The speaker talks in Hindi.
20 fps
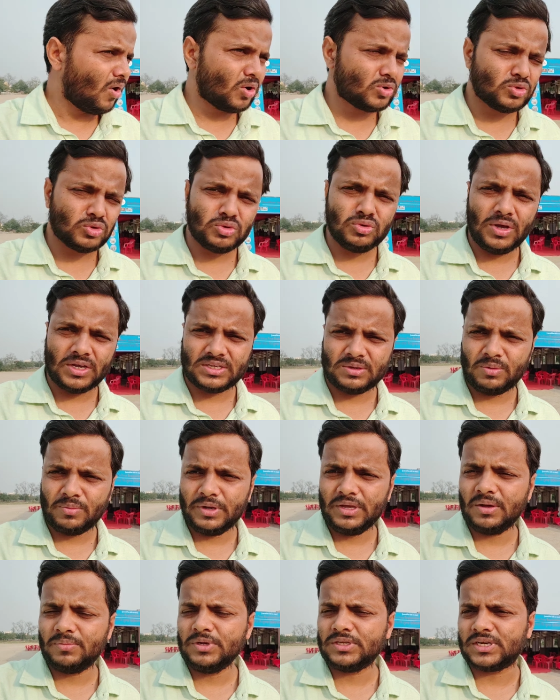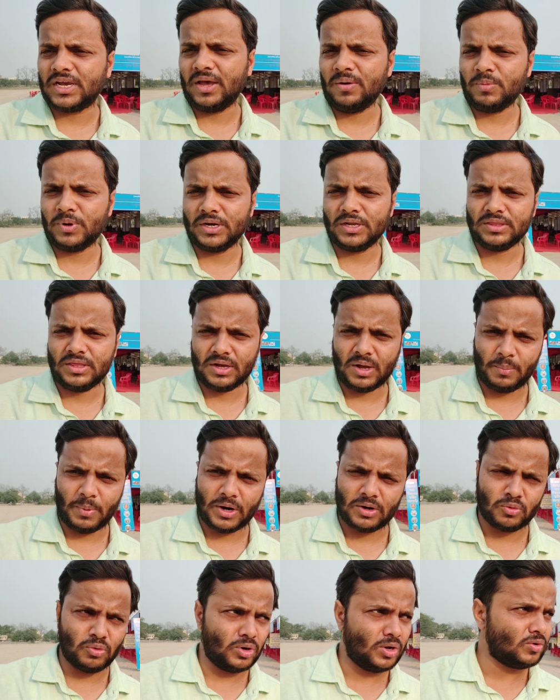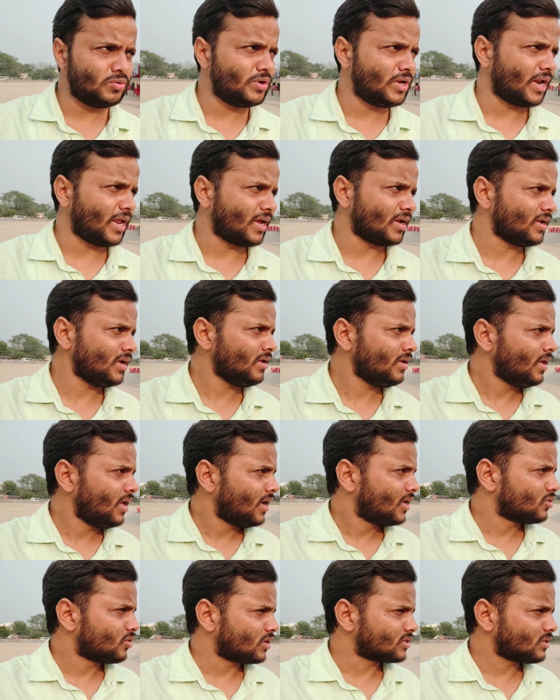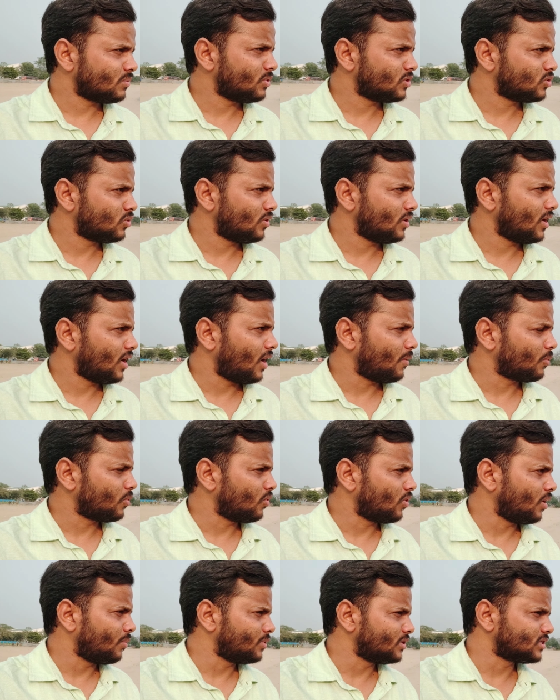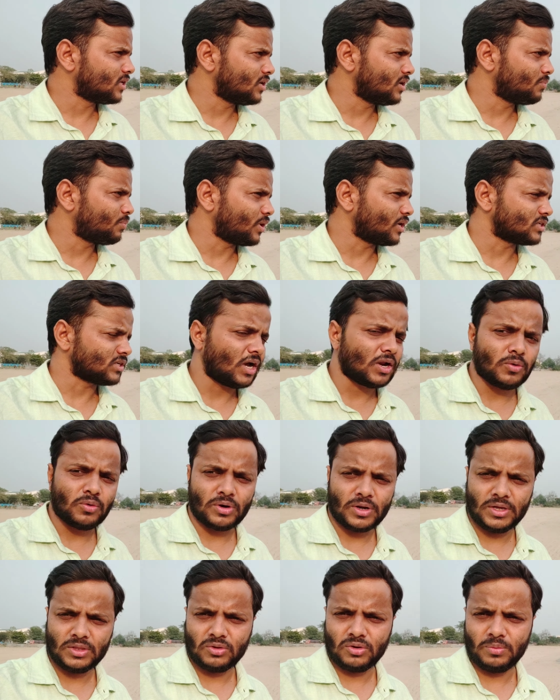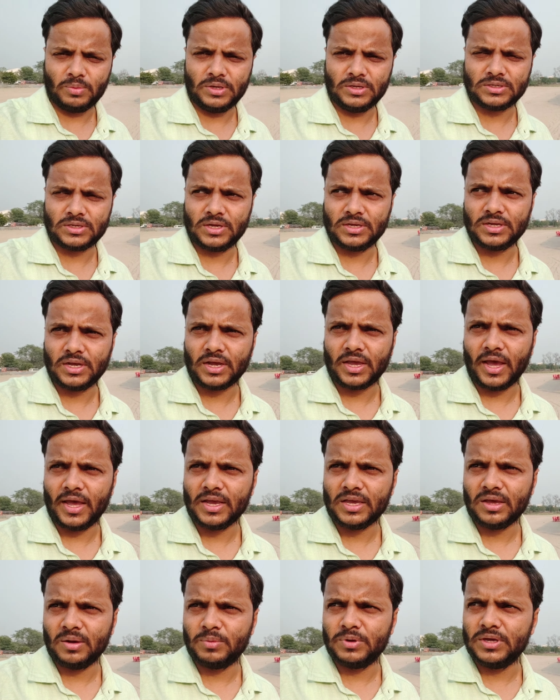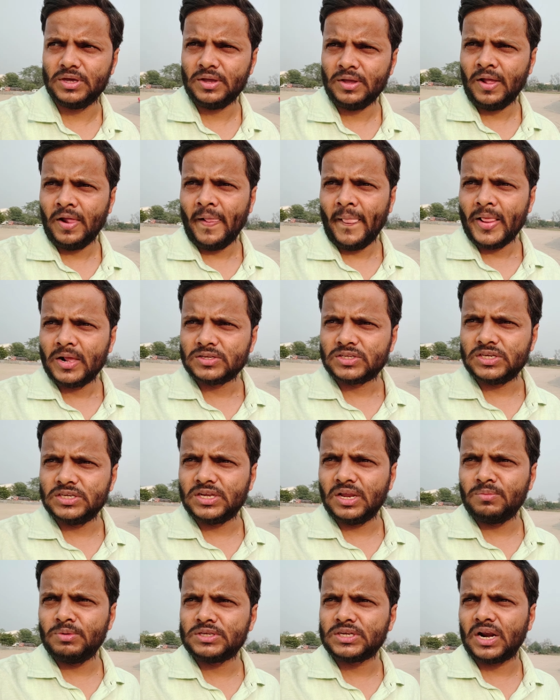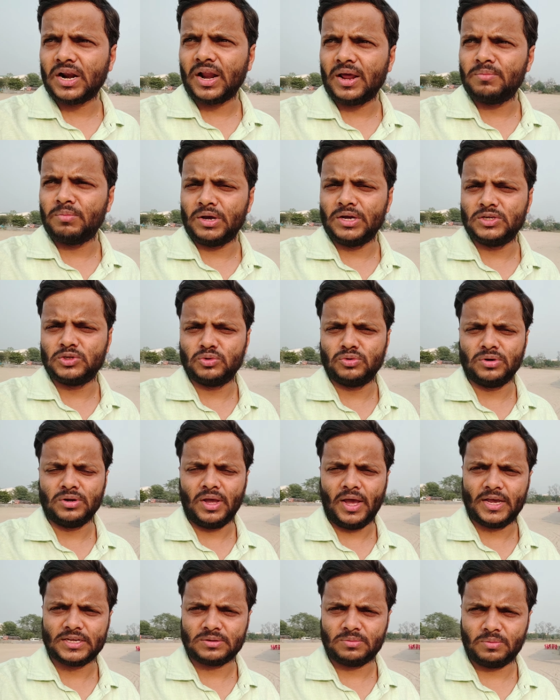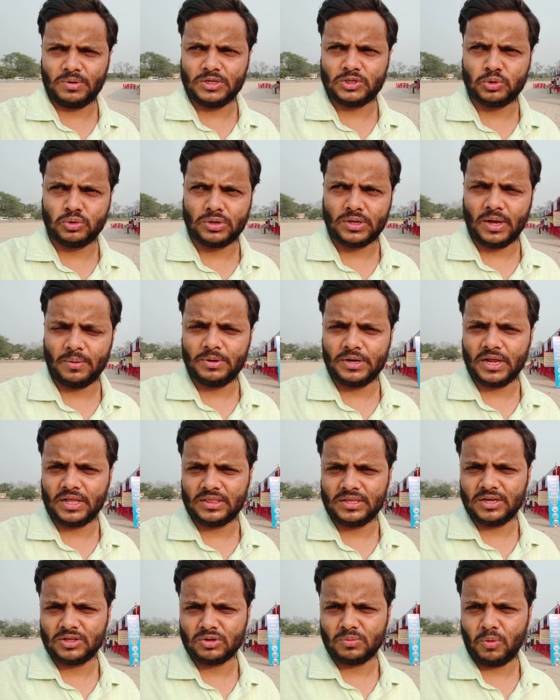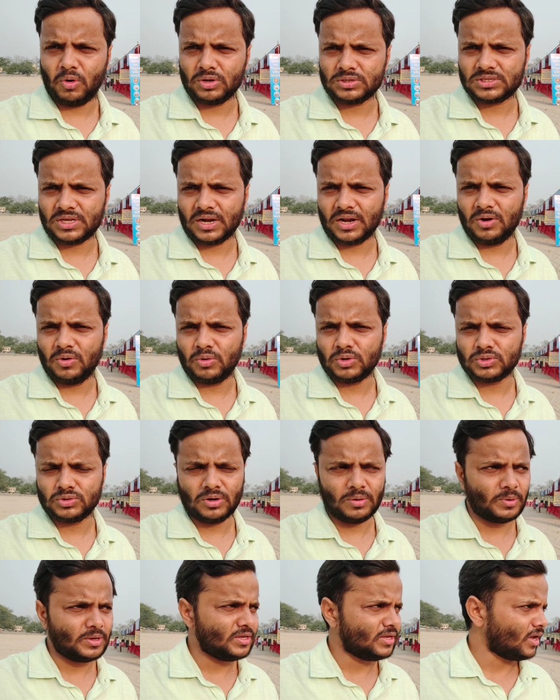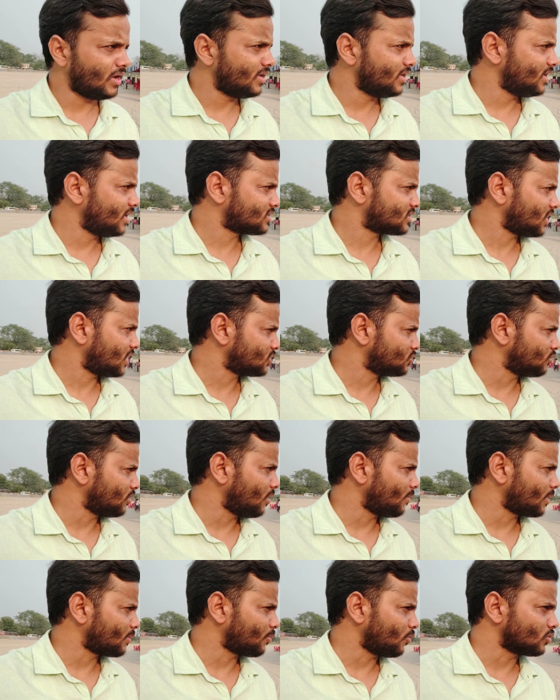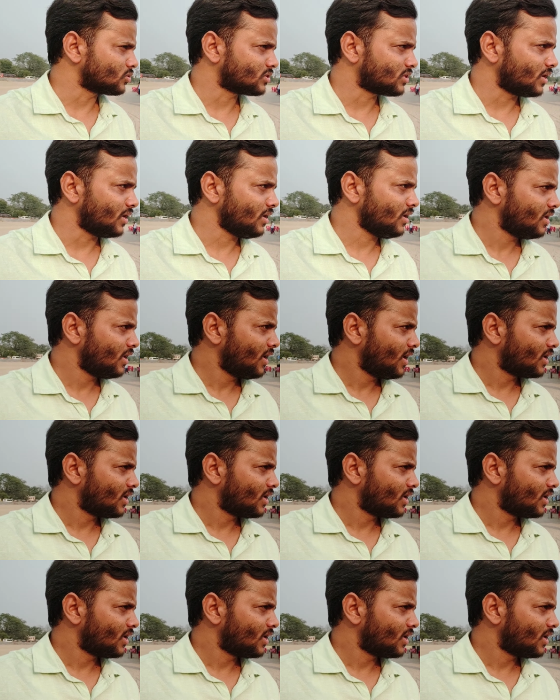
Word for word: और दोस्तों ऐसे में भाई अभी छः महीने तक कपाट खुले हुए रहेंगे तो ऐसे में जो है आप लोग अभी से परेशान हो रहे हैं तो अभी से ये क्या है कि अभी ये सीजन भी चल रहा है मई जून ऐसे में भाई छुट्टियाँ भी रहती हैं तो बहुत सारे लोग जो है भाई एक साथ जो है यहाँ पर पहुँचते हैं